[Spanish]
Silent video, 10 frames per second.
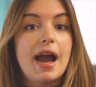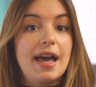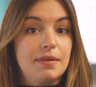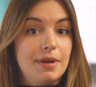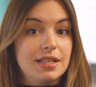
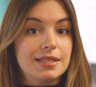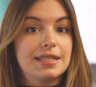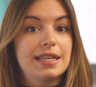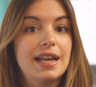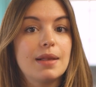Además,
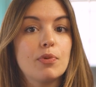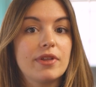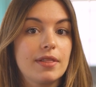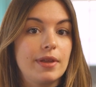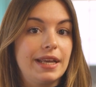tener el
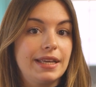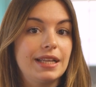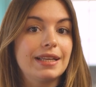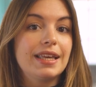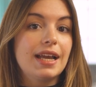poder de
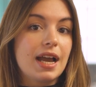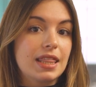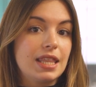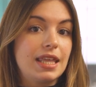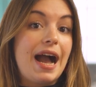elegir quién
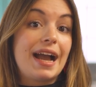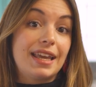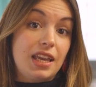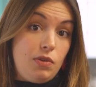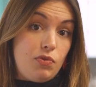accede a
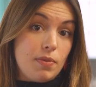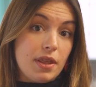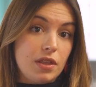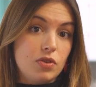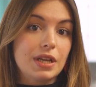qué
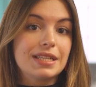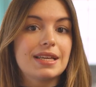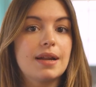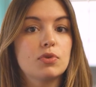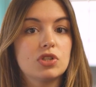información
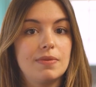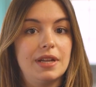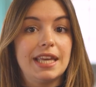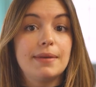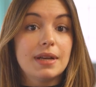será
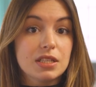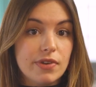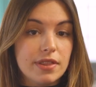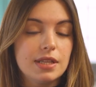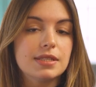posible y más
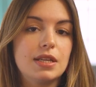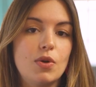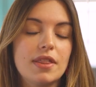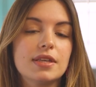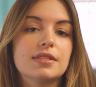fácil si
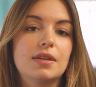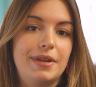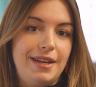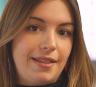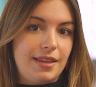lo haces de
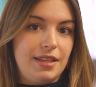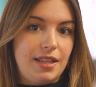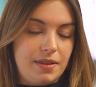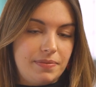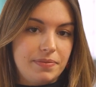manera digital.